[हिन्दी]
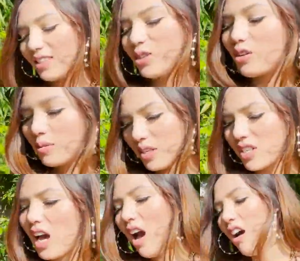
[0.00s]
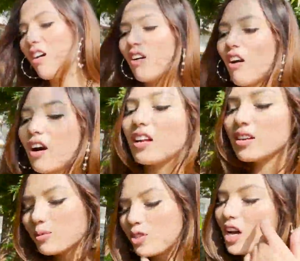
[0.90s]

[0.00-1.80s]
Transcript: आती हूँ हमेशा और अगर मुझे